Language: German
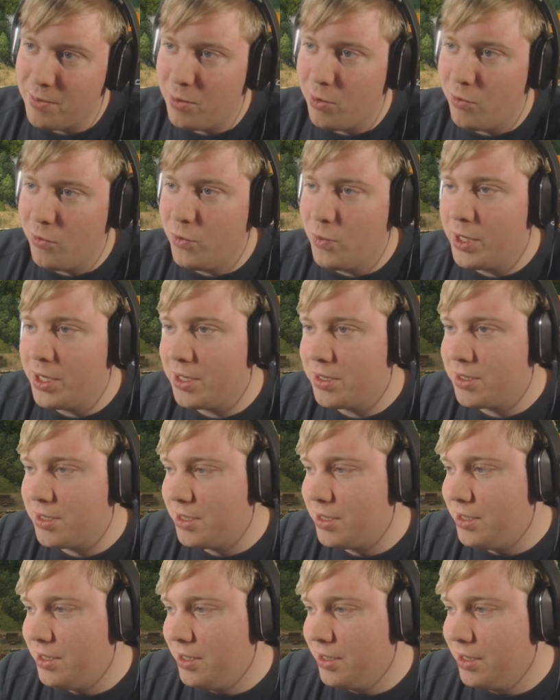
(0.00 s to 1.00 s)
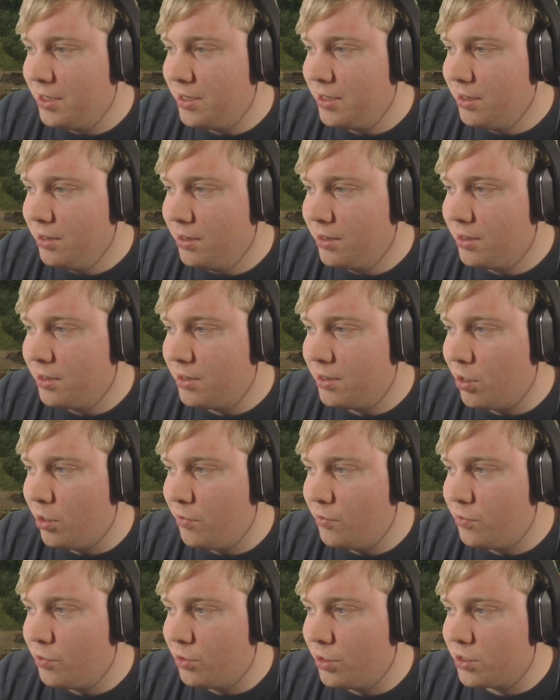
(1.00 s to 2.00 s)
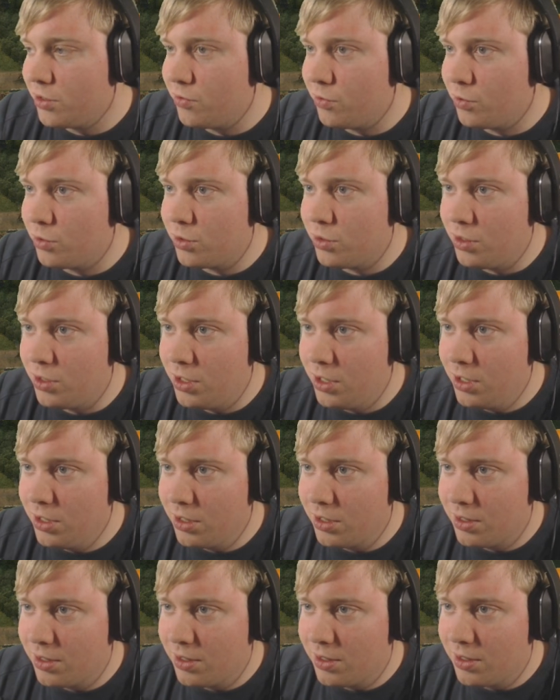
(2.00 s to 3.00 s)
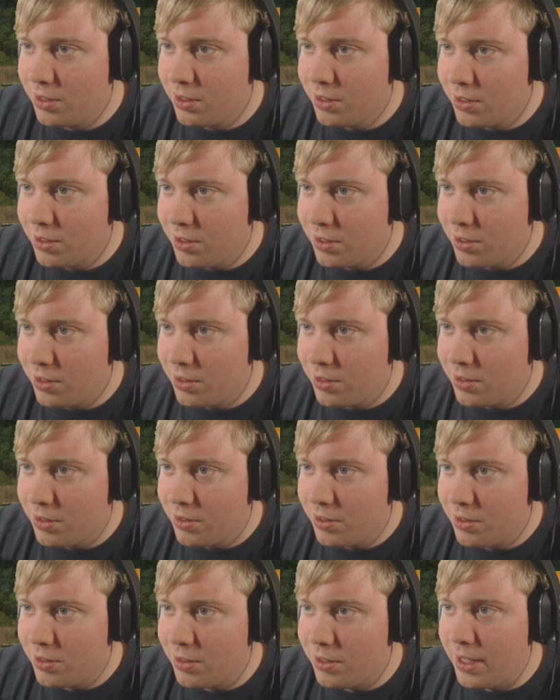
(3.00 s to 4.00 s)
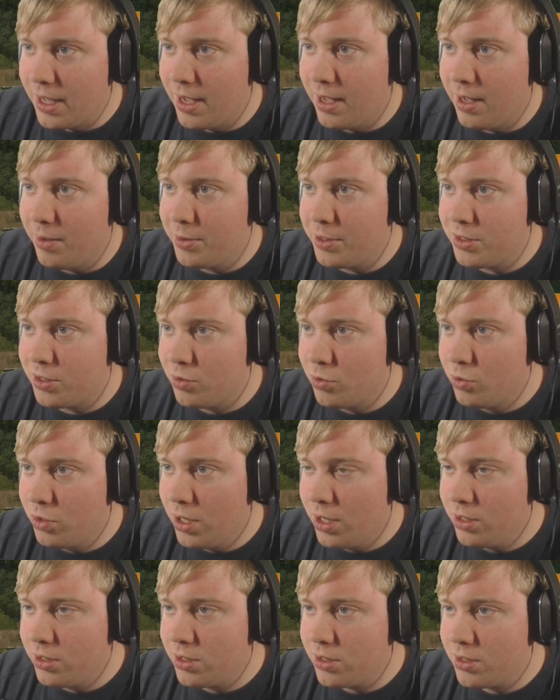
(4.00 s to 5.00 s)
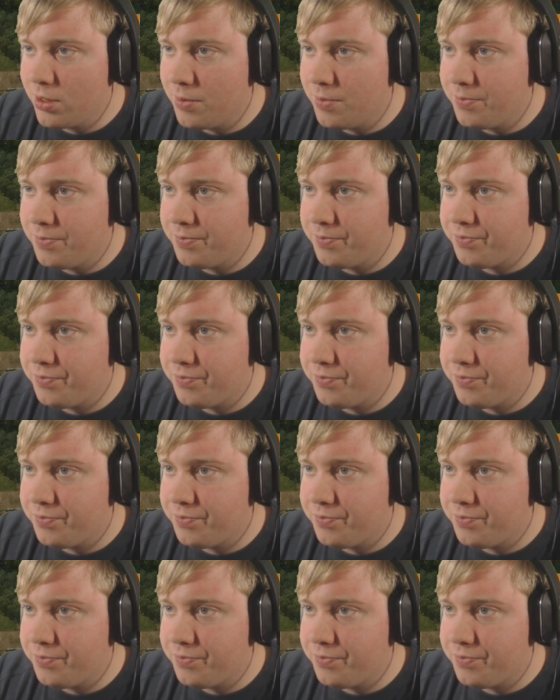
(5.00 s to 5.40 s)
ja, Mummelmann hat sich hier hin. In der Hoffnung, dass es funktioniert. Ja, aber das sieht gut aus.